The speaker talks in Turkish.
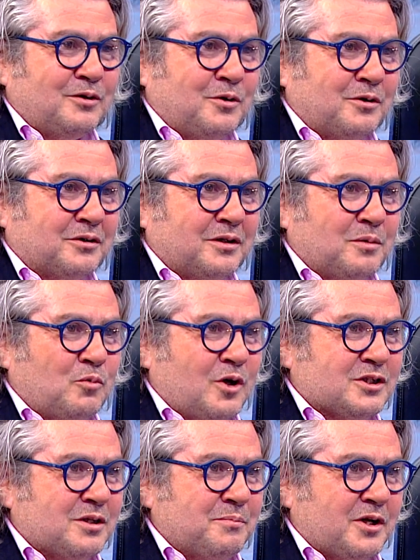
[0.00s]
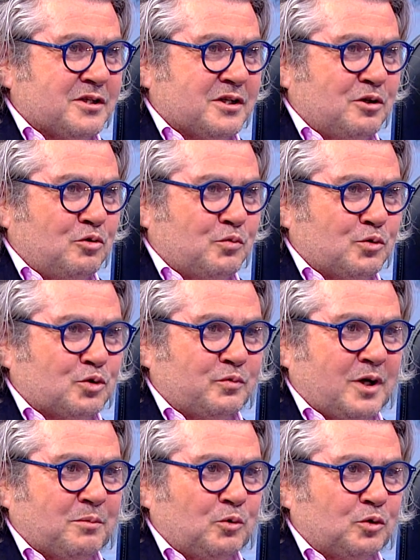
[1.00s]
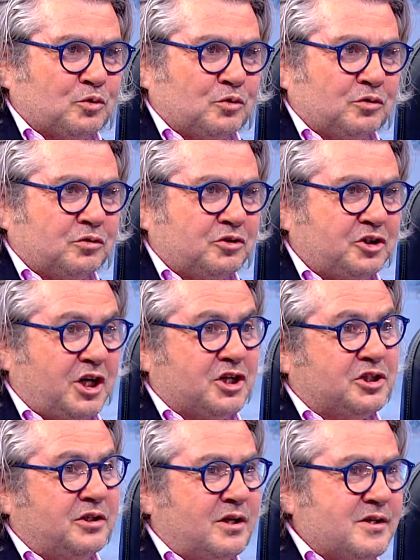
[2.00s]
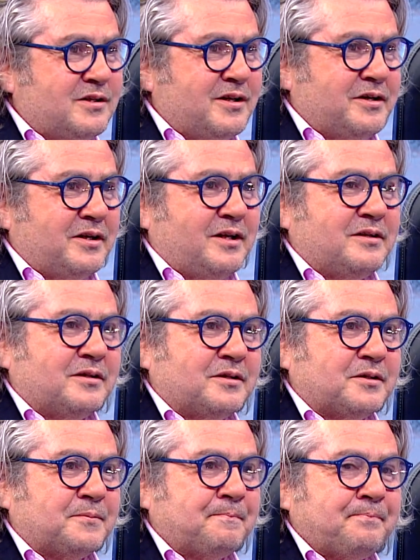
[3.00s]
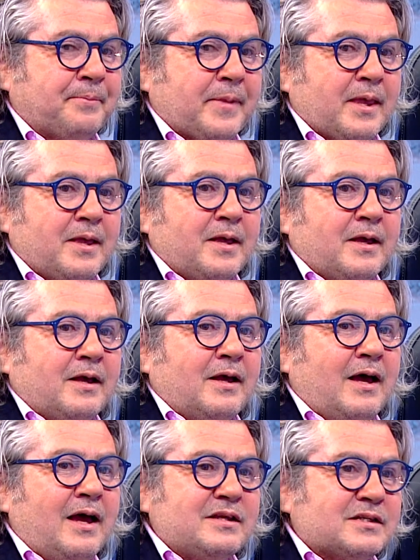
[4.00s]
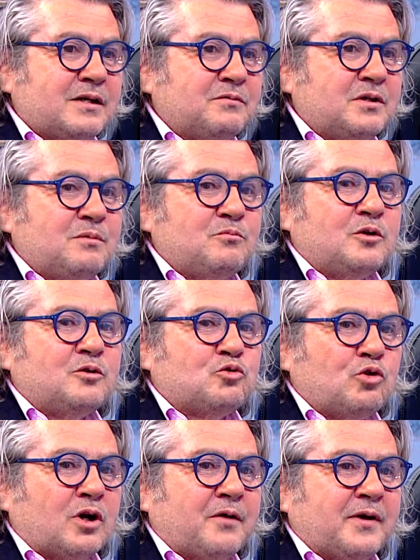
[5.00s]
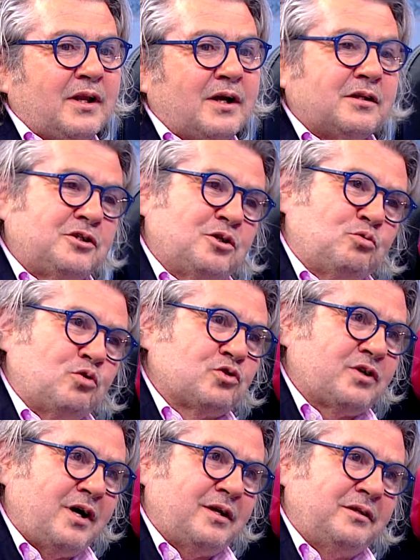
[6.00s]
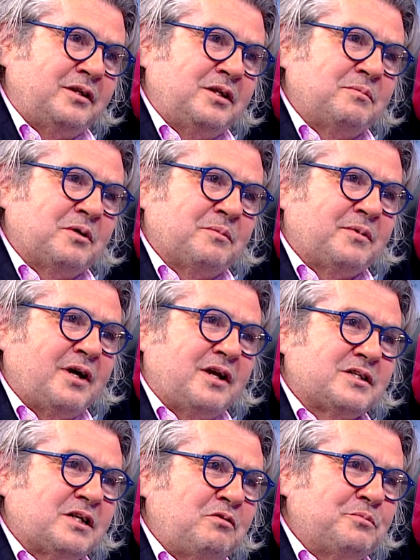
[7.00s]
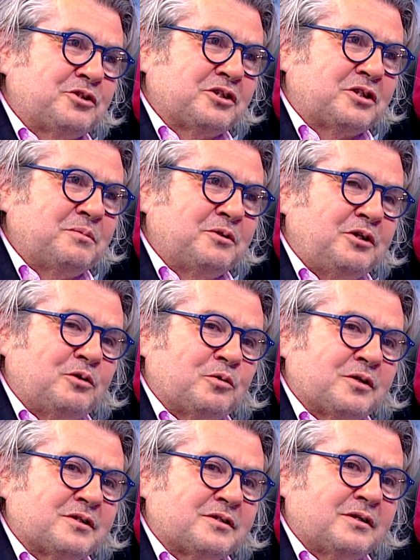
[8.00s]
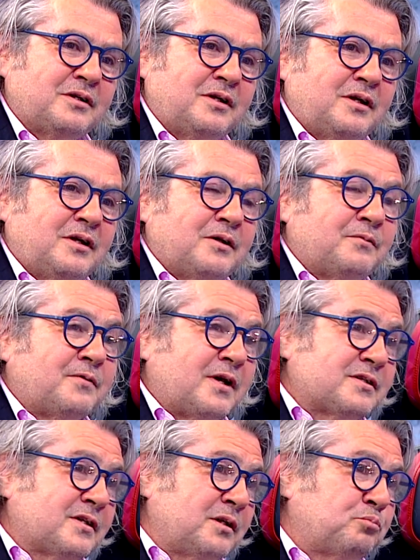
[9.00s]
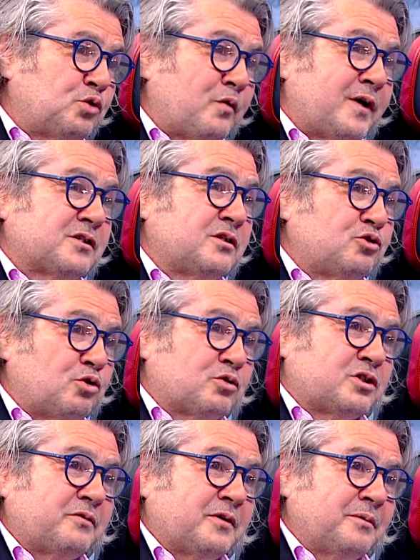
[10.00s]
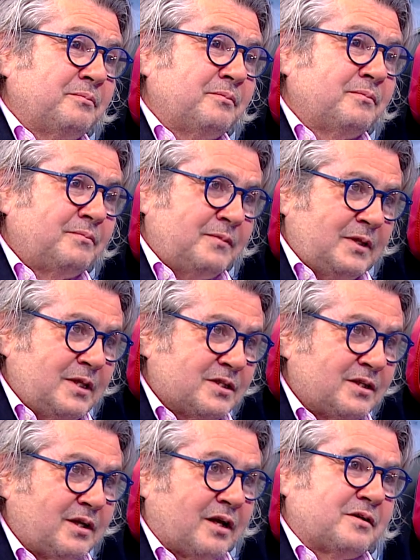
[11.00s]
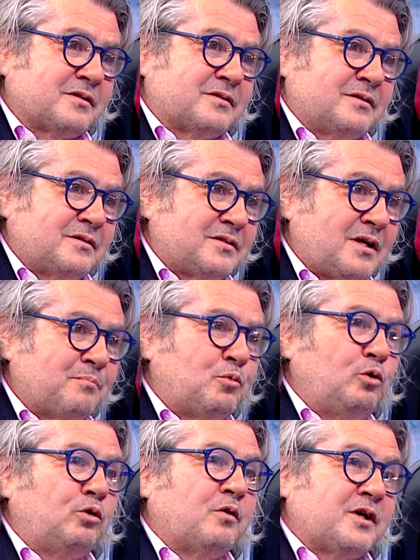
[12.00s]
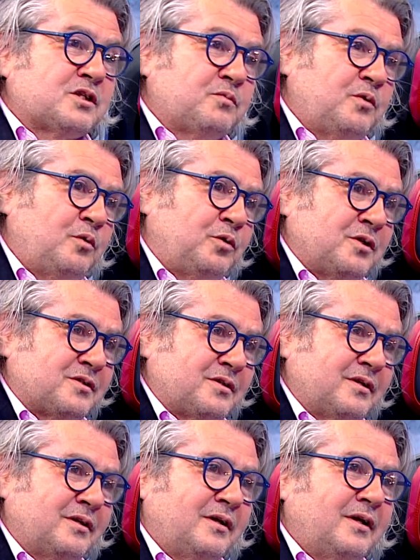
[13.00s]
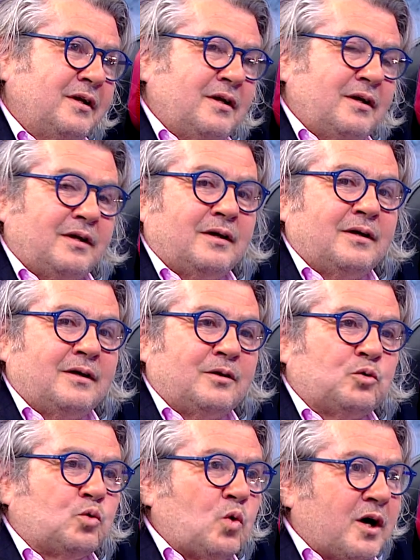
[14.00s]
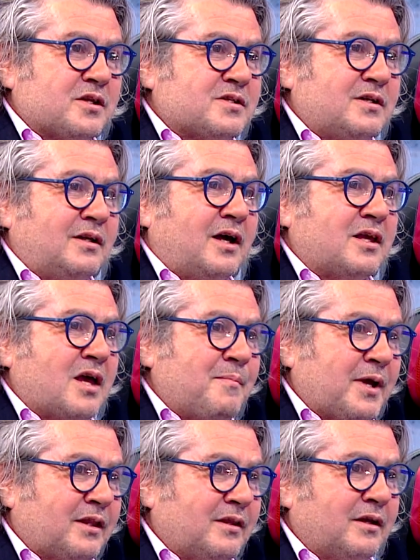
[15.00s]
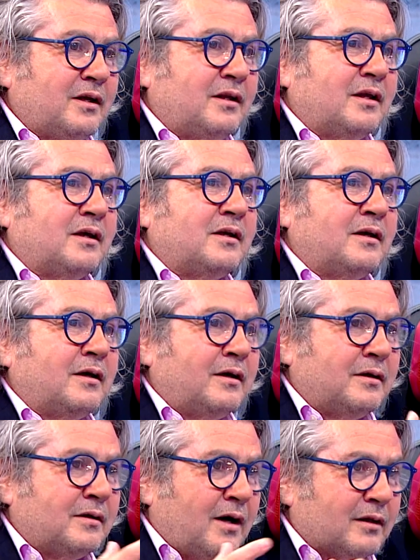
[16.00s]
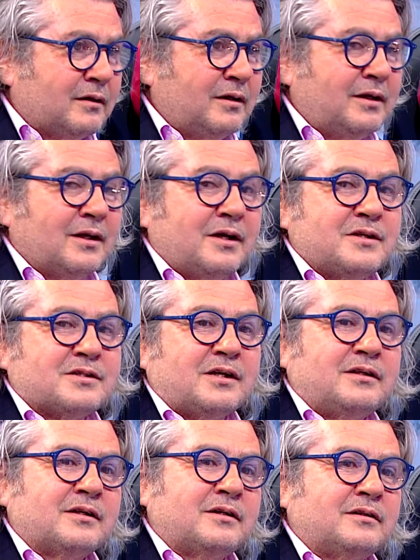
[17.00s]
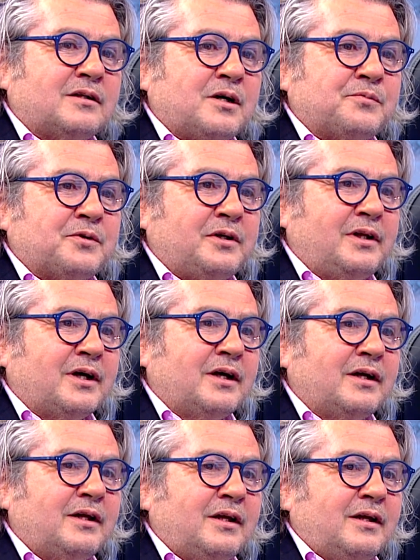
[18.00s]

Orada da muazzam bir Azeri nüfusu var biliyorsunuz. Çarşı evet. Azerilerin elindedir. En sevdiğim coğrafyalarda işte Toskana dediğim gibi yani sevilmeyecek gibi değil orası. Fransa'nın Provence'ını çok severim. Nis'in arkası, Saint-Paul-de-Vence ve ötesi e, doğasıyla, yemekleriyle, e, rahatlığıyla, insanların tavrıyla.